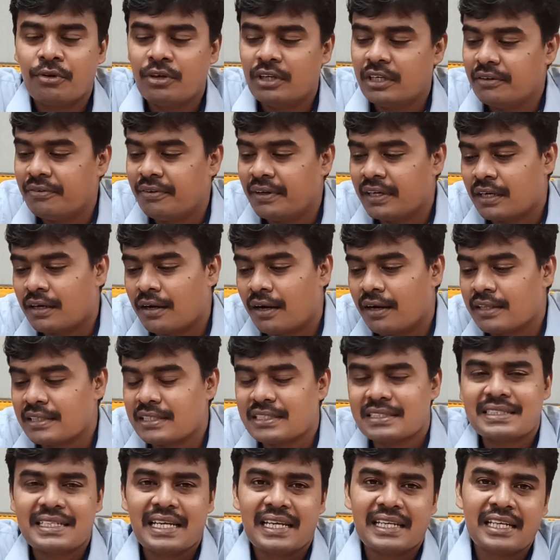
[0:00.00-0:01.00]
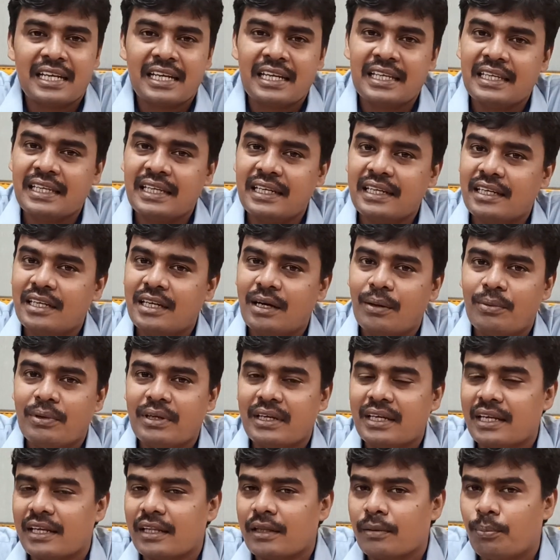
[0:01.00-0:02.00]
டுவெண்ட்டி ஃபைவ் காலேஜஸ் என்னென்ன இருக்குது
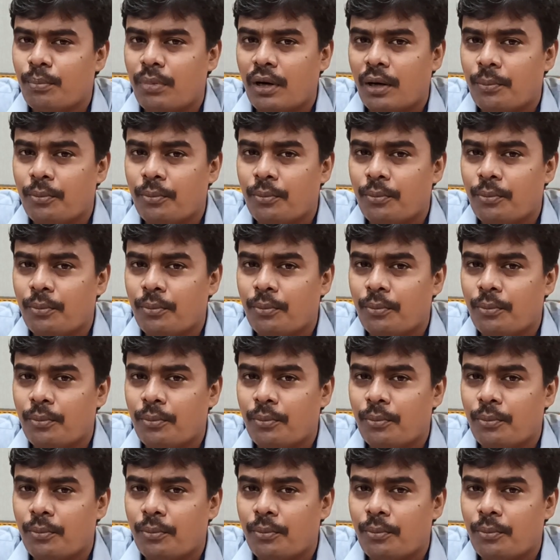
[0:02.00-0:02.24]
அப்படிங்கிறத